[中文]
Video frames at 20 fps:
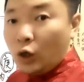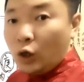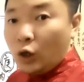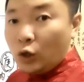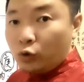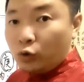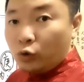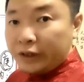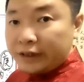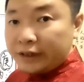
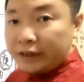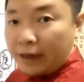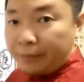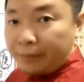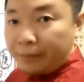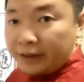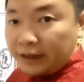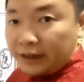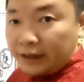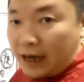最上面
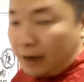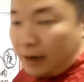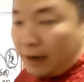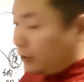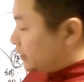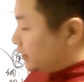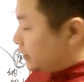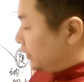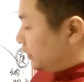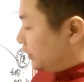这一行不
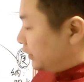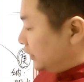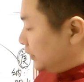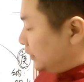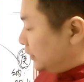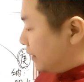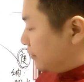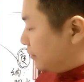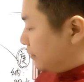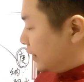写地
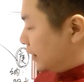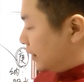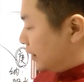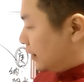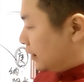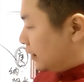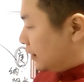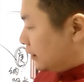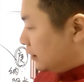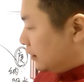盘
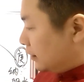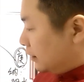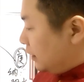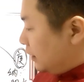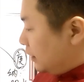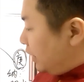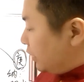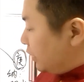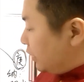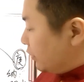吗？
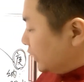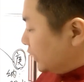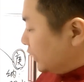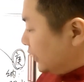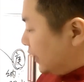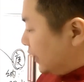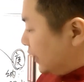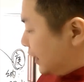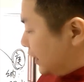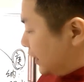然后这一
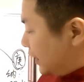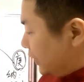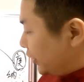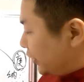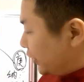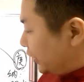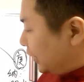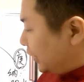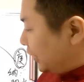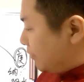行写着
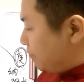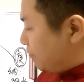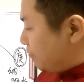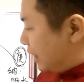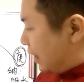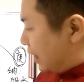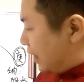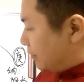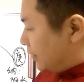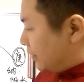天
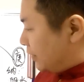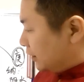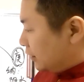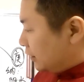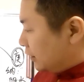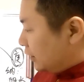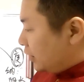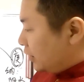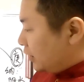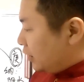盘吗？
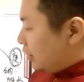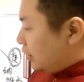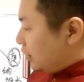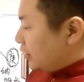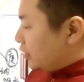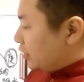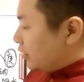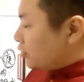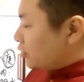也就是